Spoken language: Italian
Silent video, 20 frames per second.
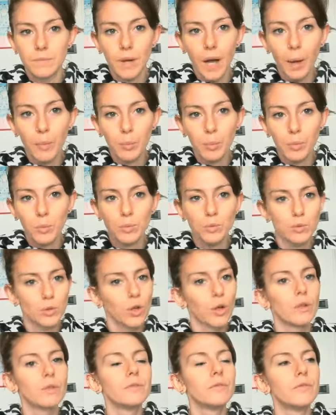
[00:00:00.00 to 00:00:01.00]

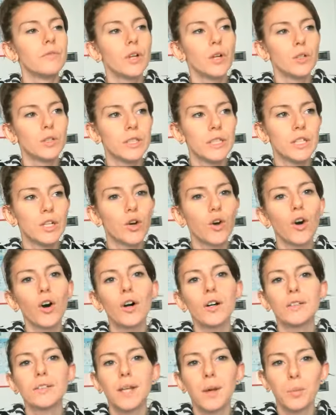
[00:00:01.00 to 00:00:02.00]
appunto, ve lo
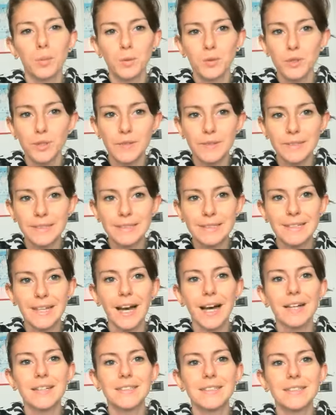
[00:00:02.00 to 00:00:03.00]
dico dal punto di
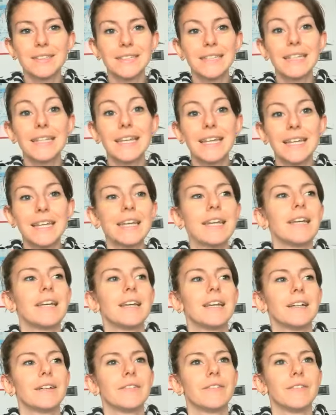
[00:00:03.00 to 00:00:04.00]
vista di chi
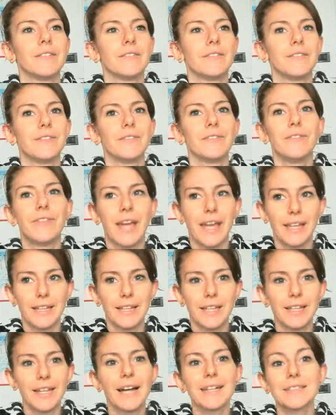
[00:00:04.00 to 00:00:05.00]

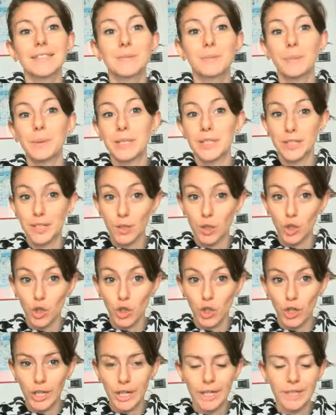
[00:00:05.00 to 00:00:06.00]
vede da
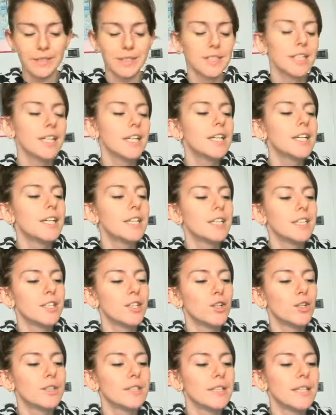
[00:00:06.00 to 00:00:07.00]
spettatore,
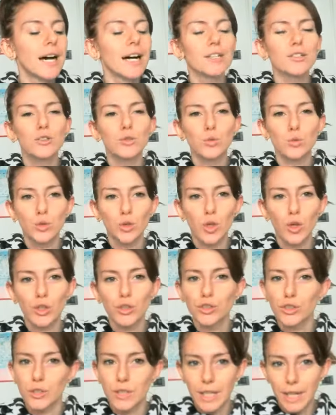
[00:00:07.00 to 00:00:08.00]
non da
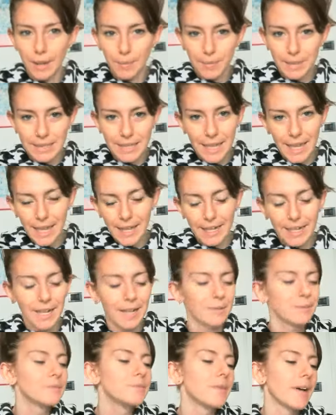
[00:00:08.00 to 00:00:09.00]
studioso della materia.
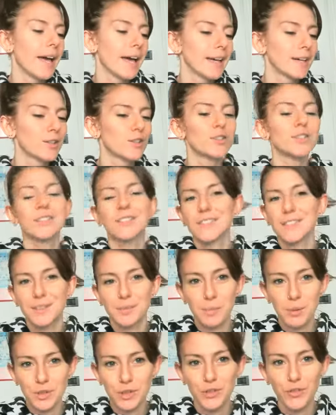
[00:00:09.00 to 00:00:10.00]
Ecco,
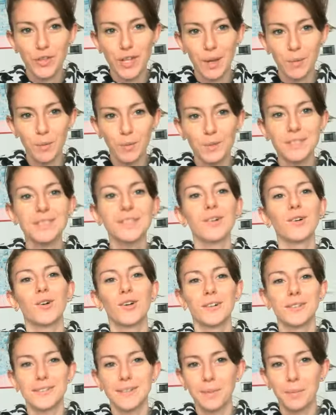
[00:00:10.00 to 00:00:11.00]
specifichiamo questa
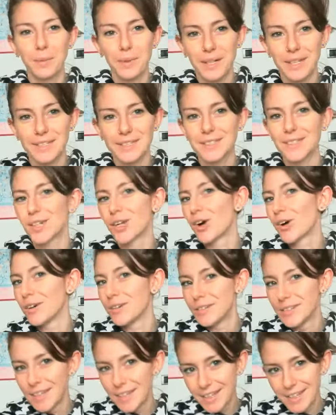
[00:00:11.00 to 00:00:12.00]
cosa perché sennò... No